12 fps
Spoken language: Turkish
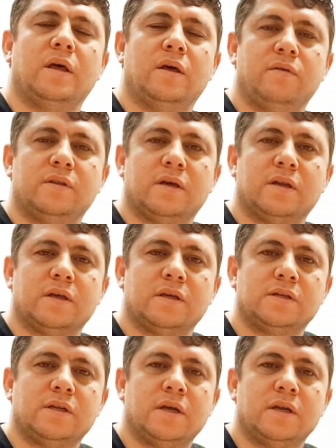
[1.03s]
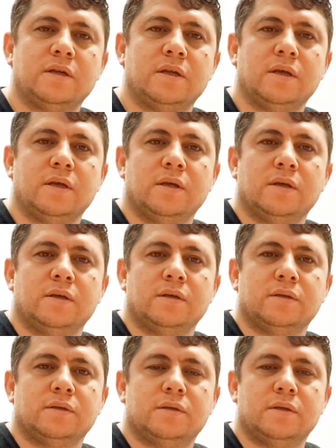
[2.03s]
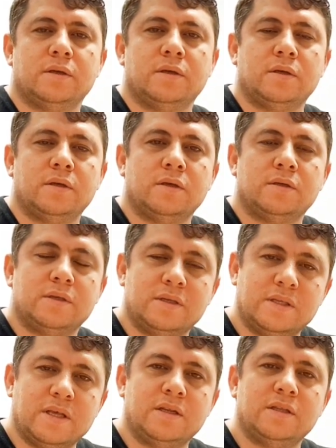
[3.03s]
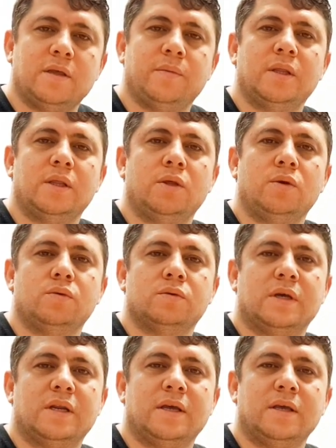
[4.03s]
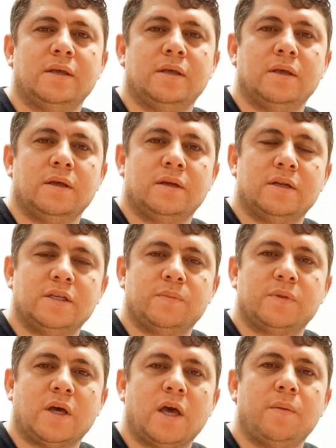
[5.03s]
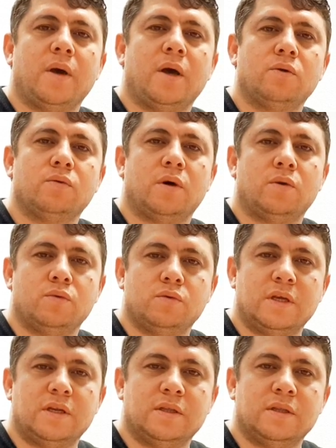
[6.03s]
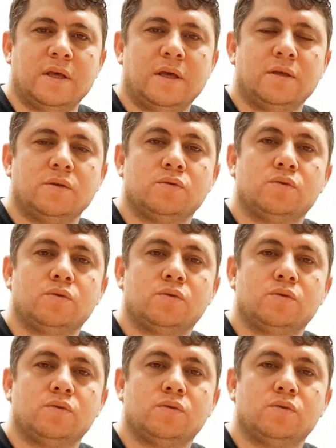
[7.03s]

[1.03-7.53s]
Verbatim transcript: Evet arkadaşlar sizlerin de bildiği üzere Recep Tayyip Erdoğan üzerinde